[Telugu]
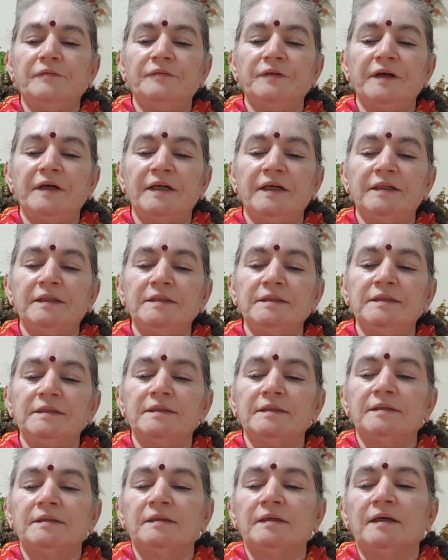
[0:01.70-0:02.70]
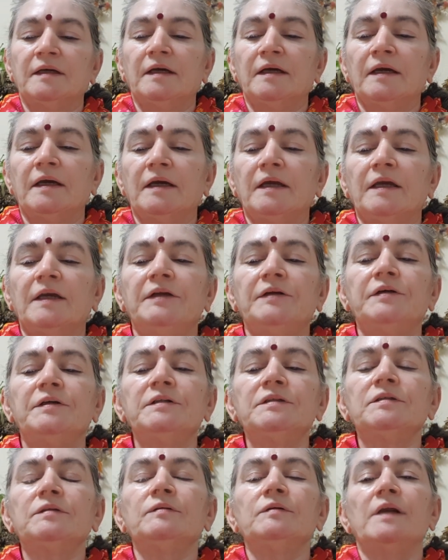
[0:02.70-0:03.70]
ఫ్రెండ్స్
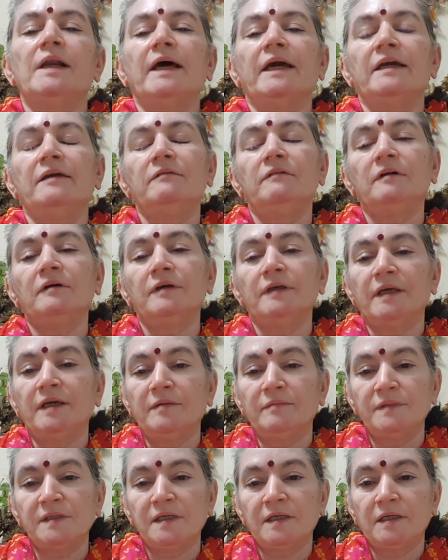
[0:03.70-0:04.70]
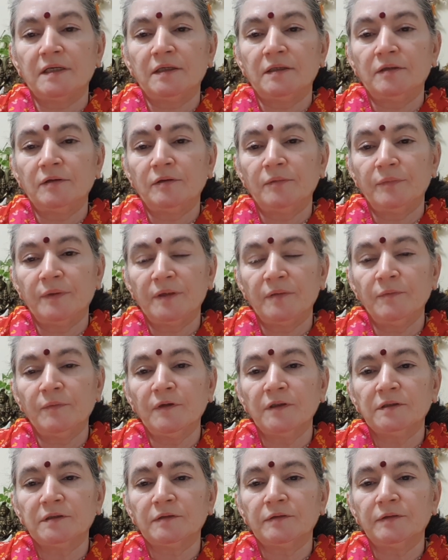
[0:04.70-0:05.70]
ఈరోజు లైవ్లో ఏం జరిగిందో బిగ్
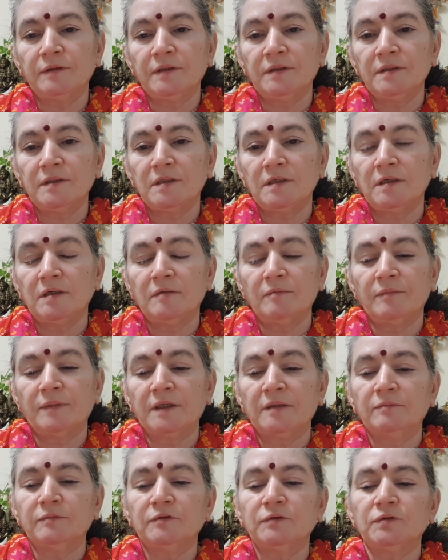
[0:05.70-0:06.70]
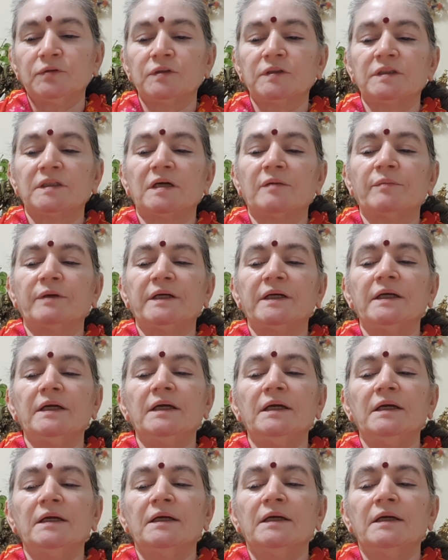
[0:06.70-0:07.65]
బాస్ గురించి మనము చూస్తామండి